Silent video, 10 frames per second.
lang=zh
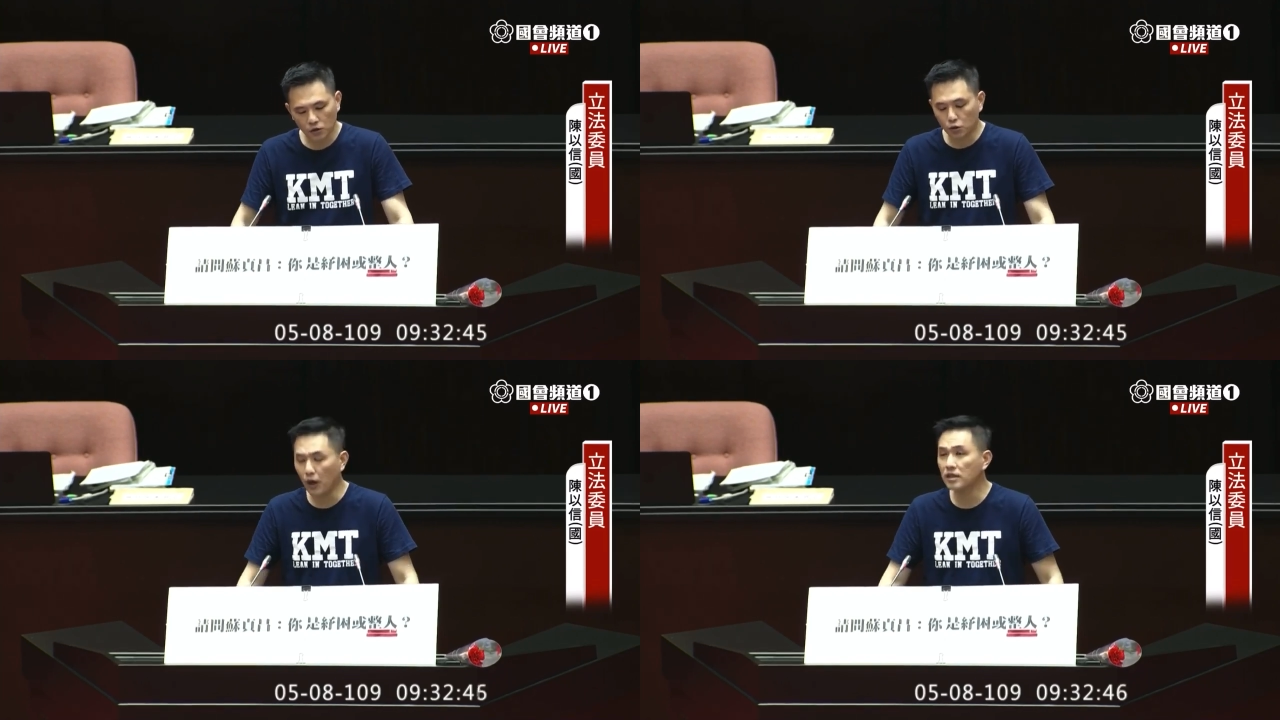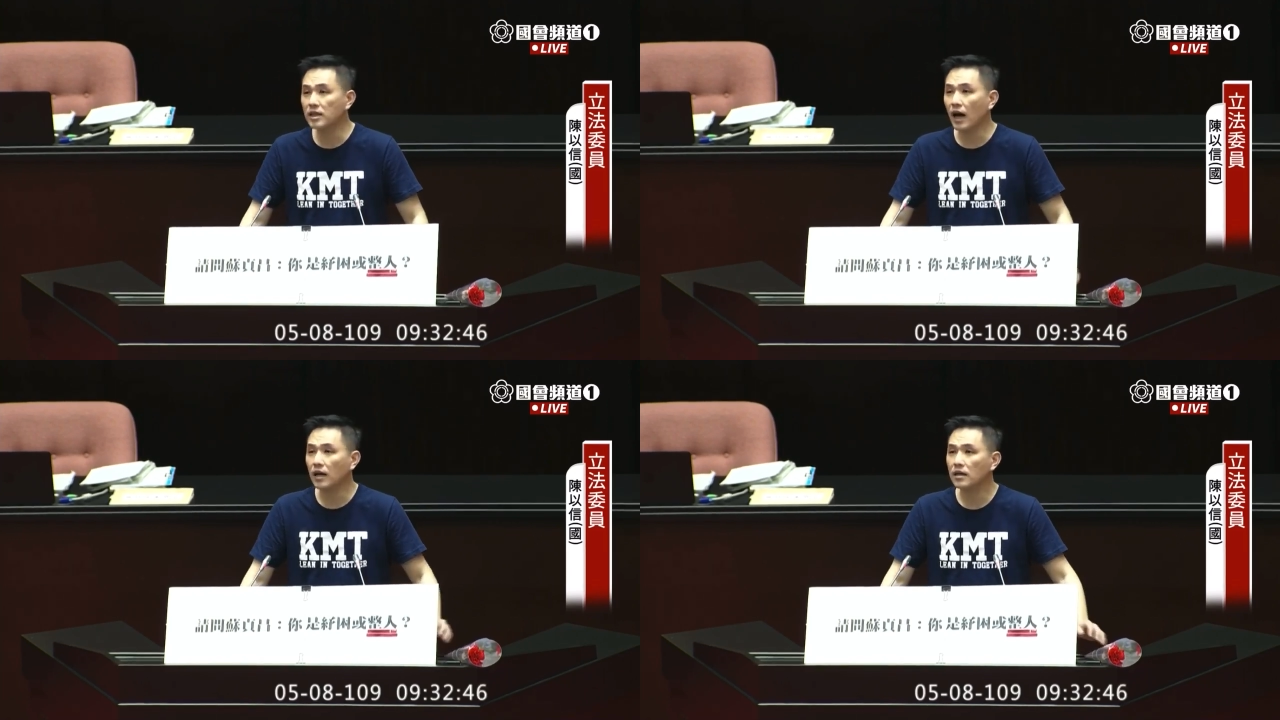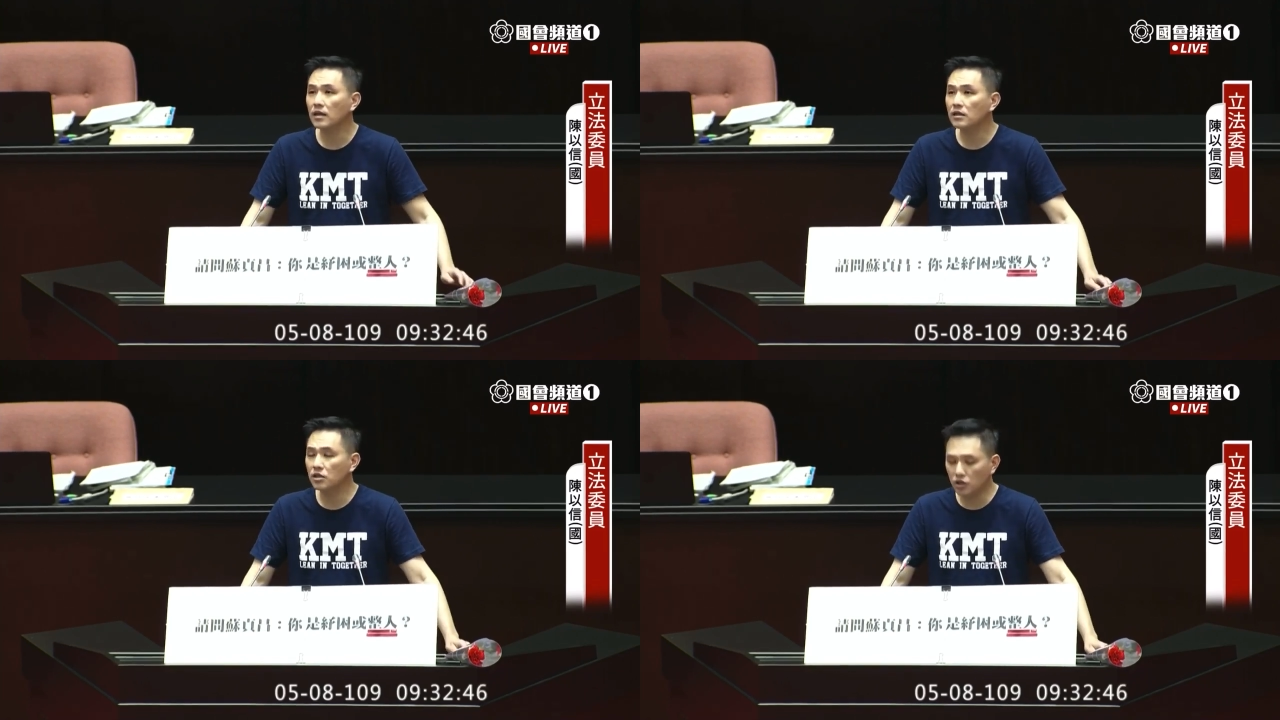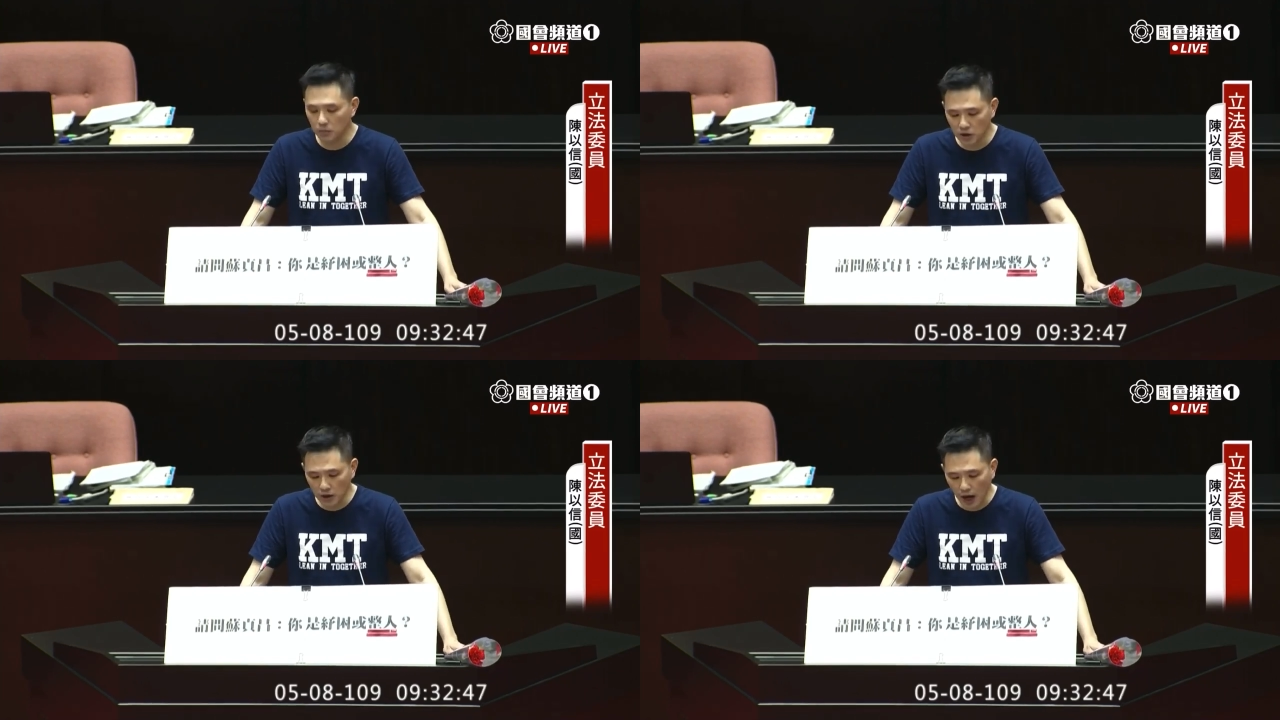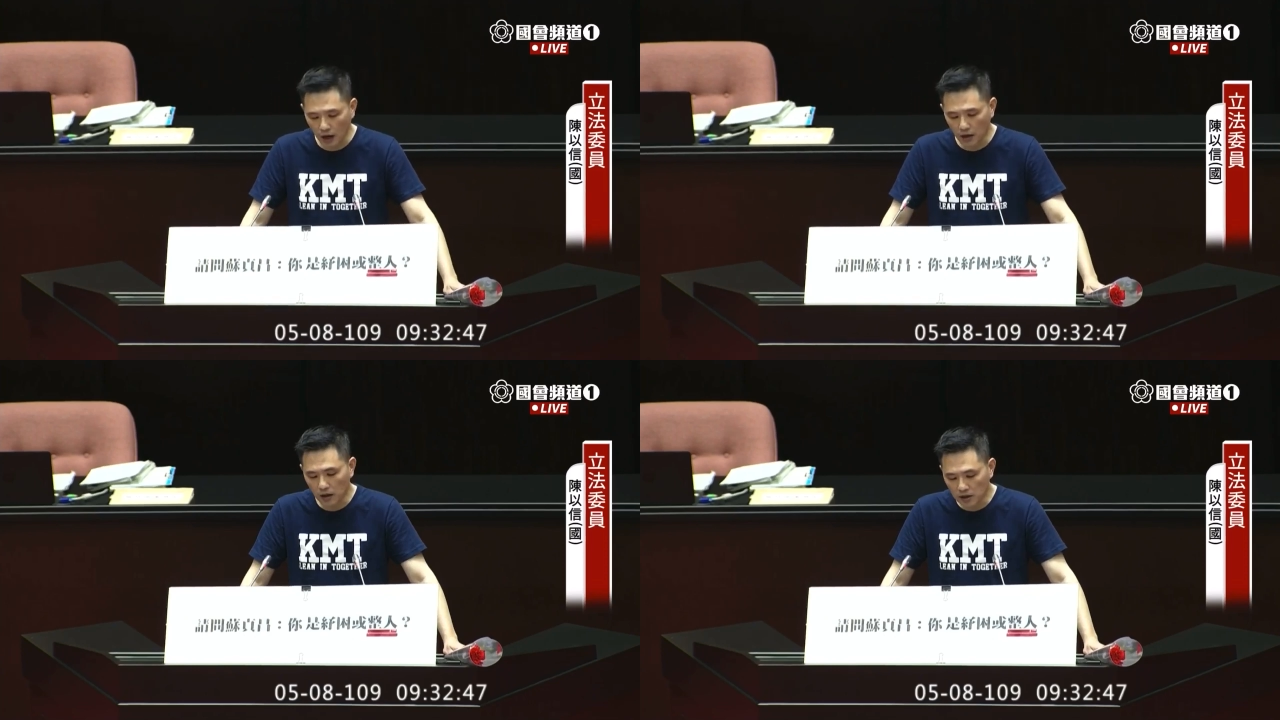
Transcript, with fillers: 苏院长，你知不知道